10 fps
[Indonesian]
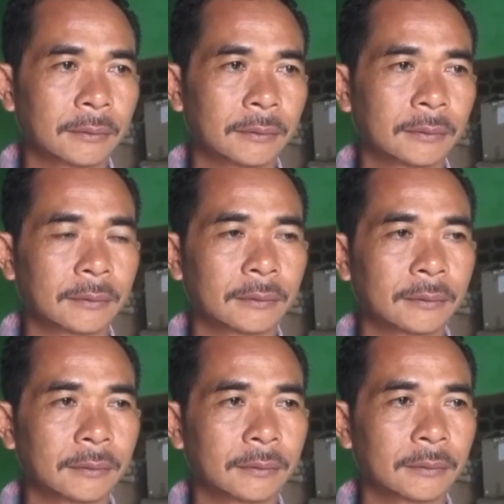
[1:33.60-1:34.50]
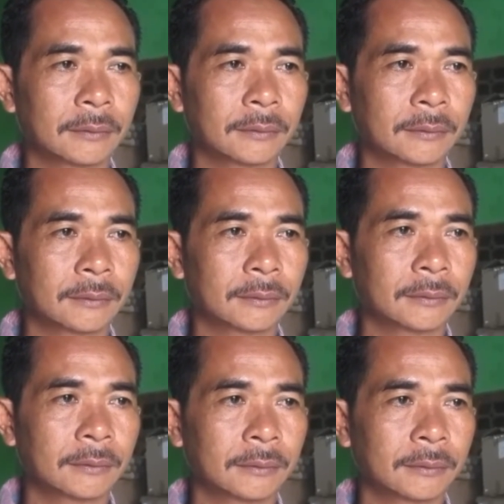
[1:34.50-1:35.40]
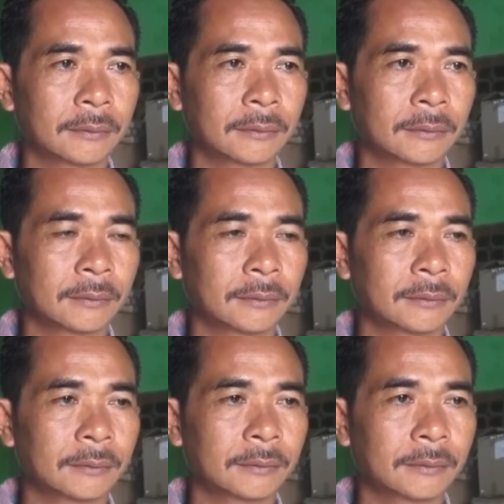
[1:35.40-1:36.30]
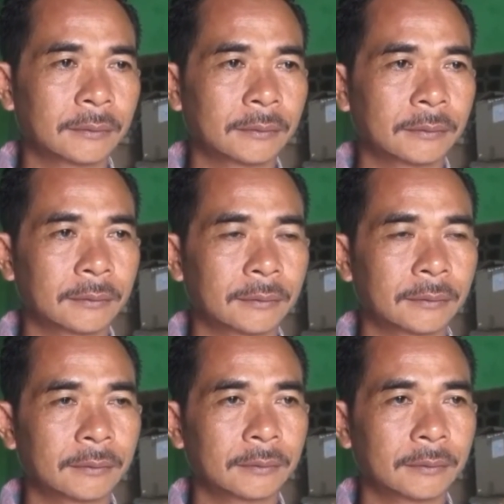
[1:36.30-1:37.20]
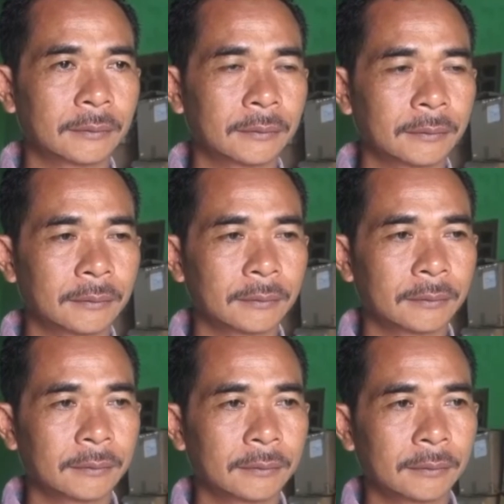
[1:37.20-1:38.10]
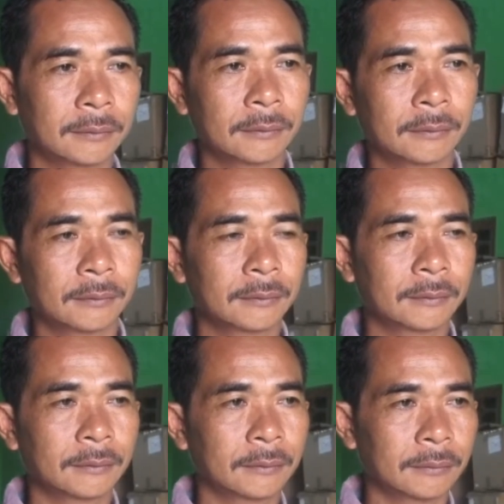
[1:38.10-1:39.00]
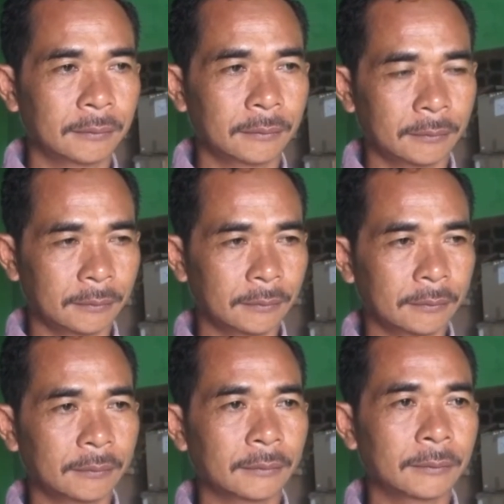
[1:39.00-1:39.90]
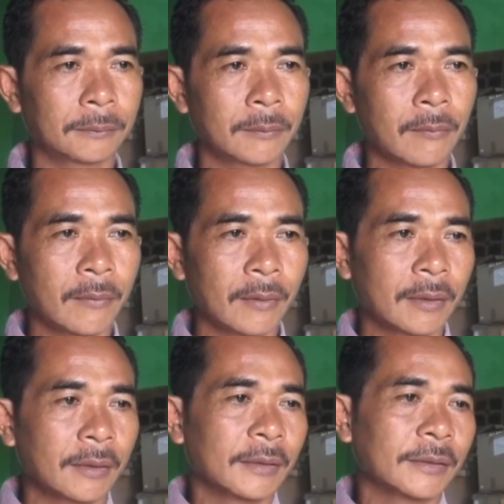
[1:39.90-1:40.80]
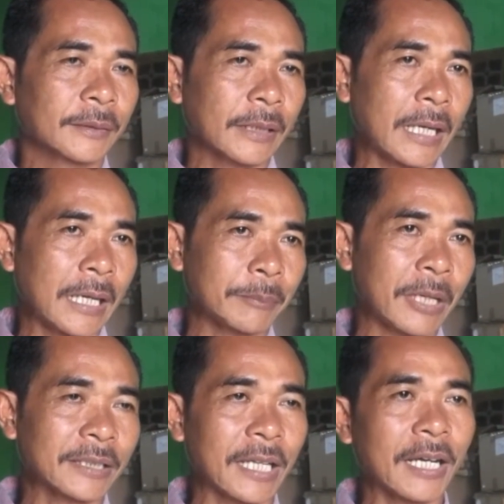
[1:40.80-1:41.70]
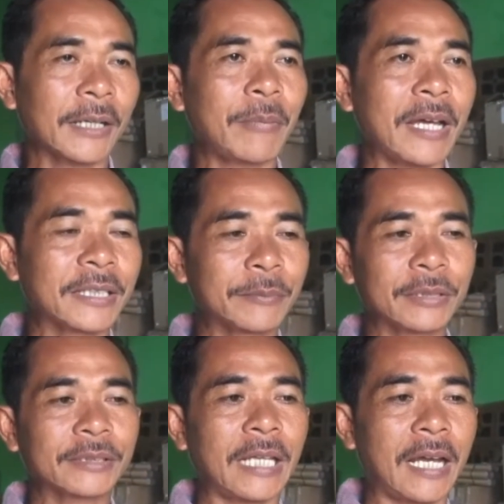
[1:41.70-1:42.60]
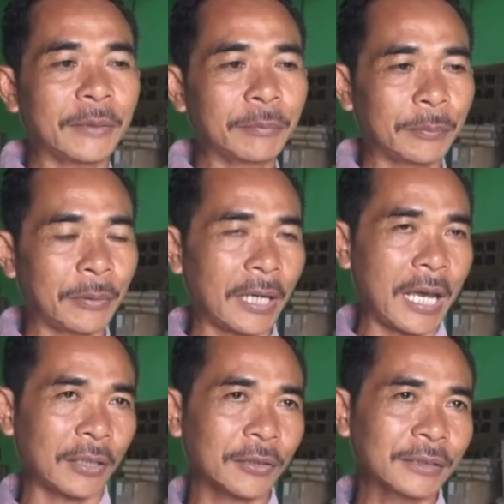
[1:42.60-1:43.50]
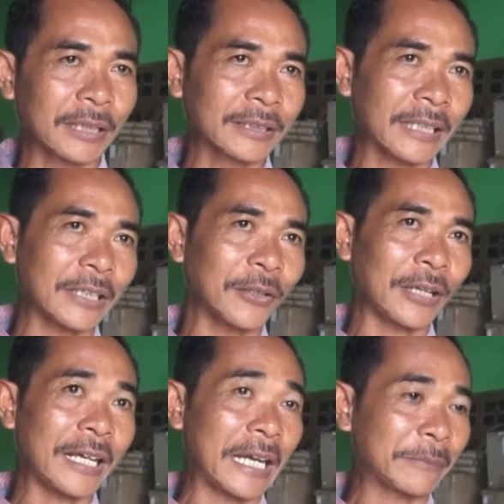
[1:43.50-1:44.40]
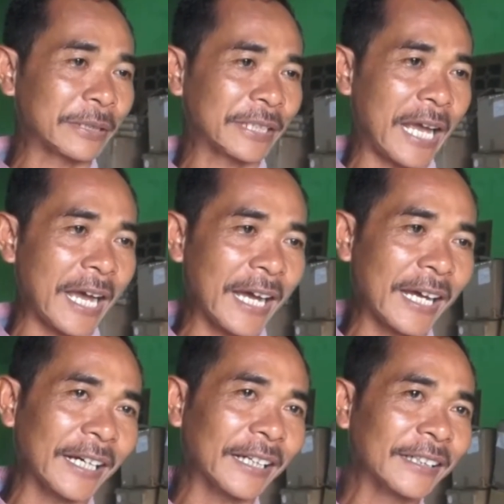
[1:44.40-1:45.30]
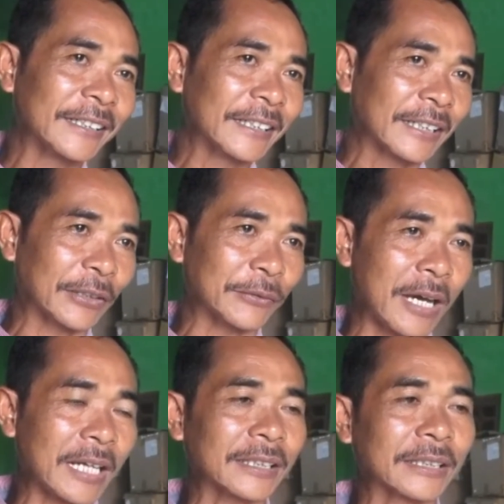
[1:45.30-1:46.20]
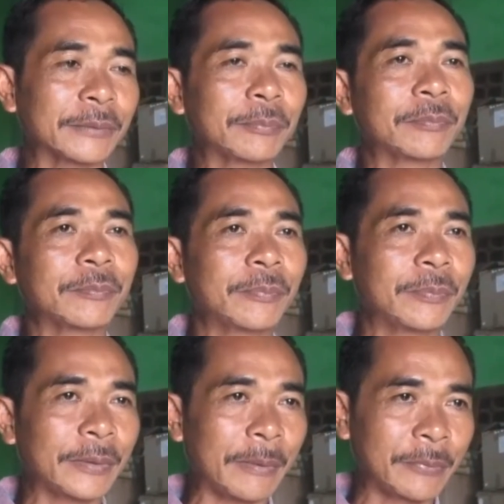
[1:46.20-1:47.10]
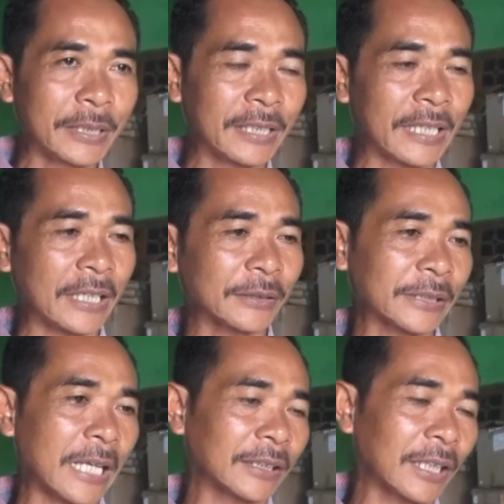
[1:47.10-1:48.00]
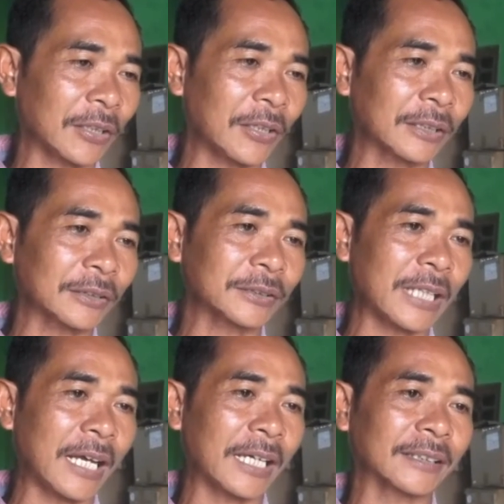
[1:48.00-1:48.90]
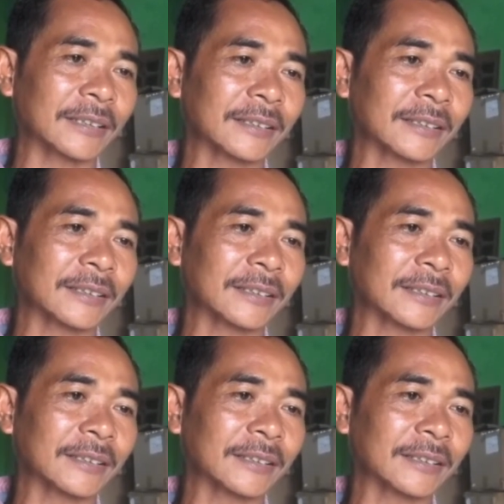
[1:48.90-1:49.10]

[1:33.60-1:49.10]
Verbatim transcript: penjualan kok ini di masa pandemi dan mulai PPKM mulai longgar ini apakah ada pengaruh masa pandemi sangat berpengaruh jadi kan orang nggak bisa keluar jadi kondisian satu kot itu sangat